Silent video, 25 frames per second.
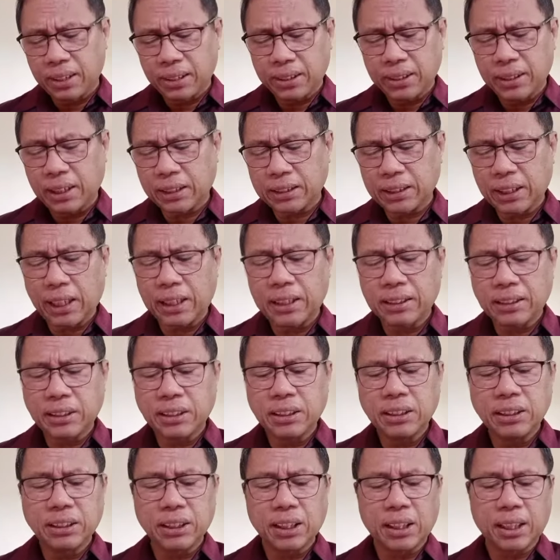Dari ayat
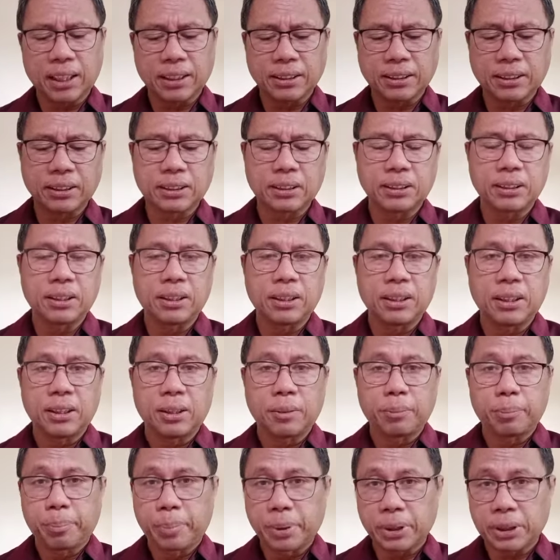ini jelas,
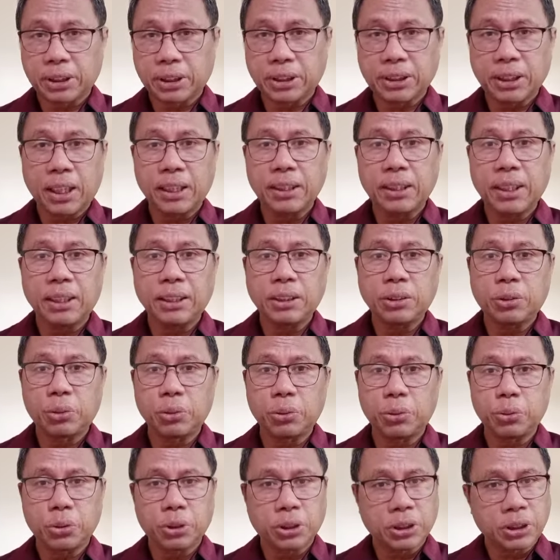percaya
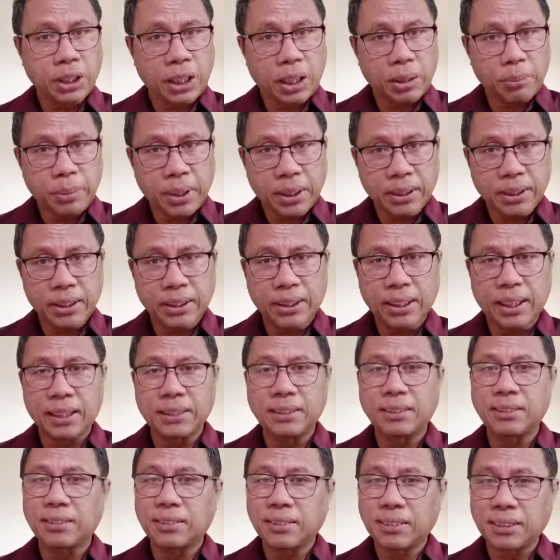itu sama
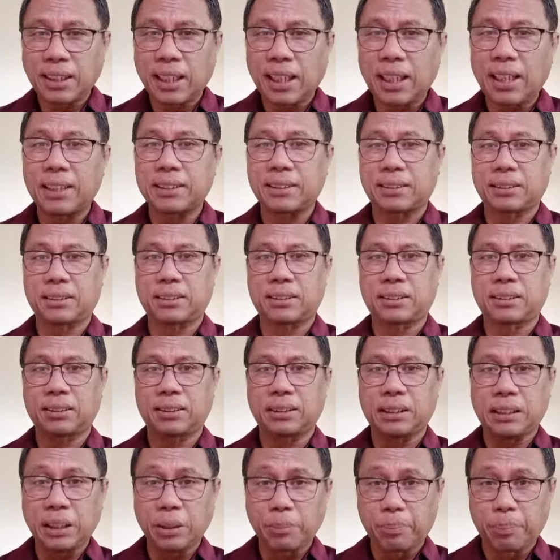dengan taat
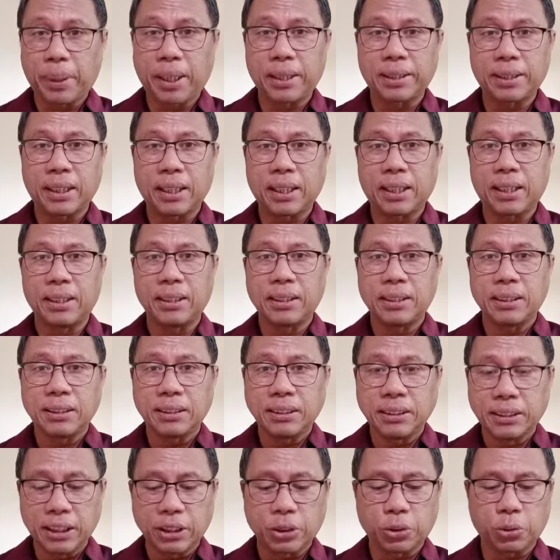kepada
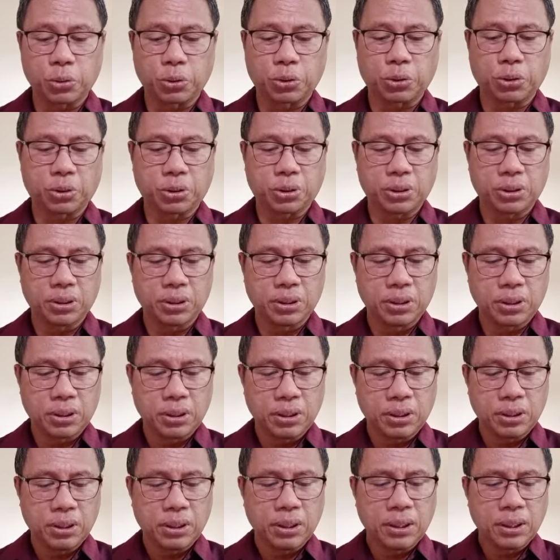Yesus.
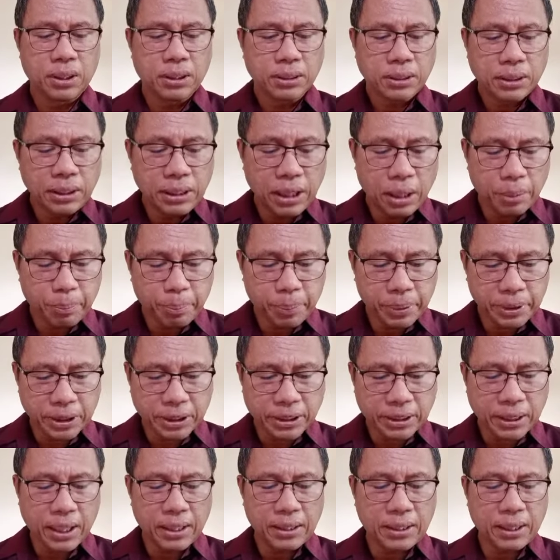Tidak
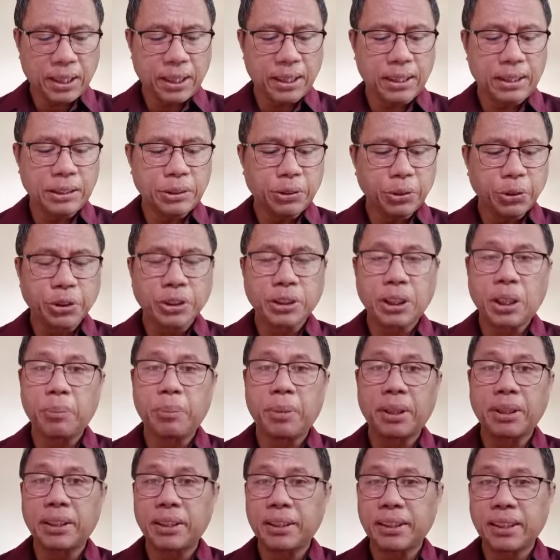percaya itu
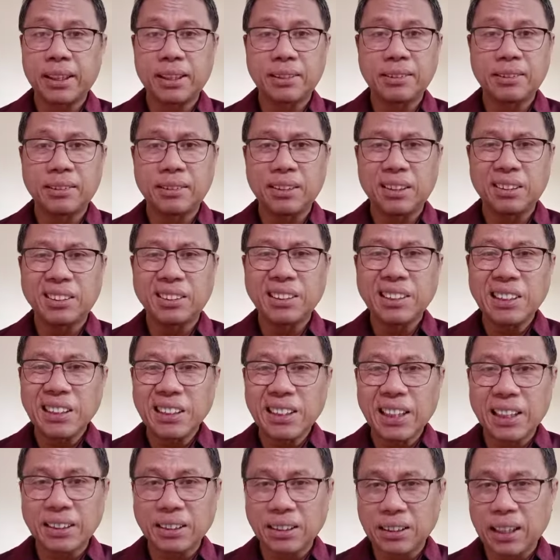sama dengan
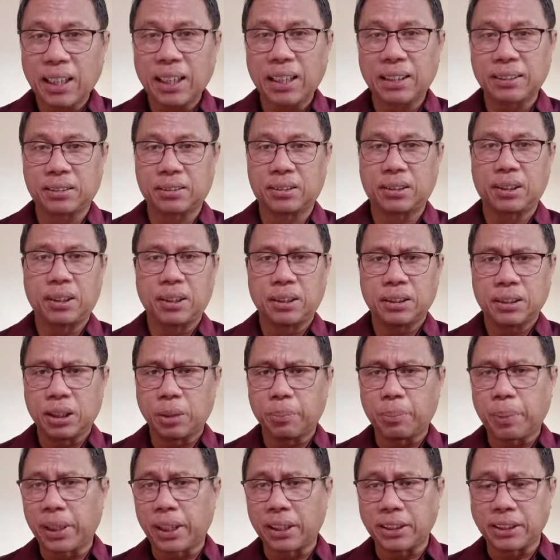tidak taat
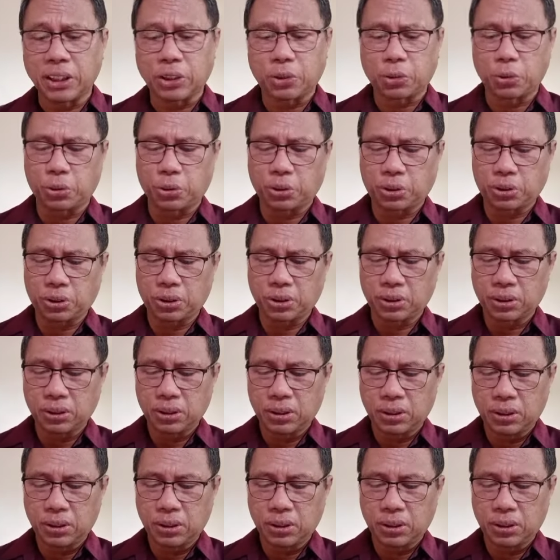kepada Yesus.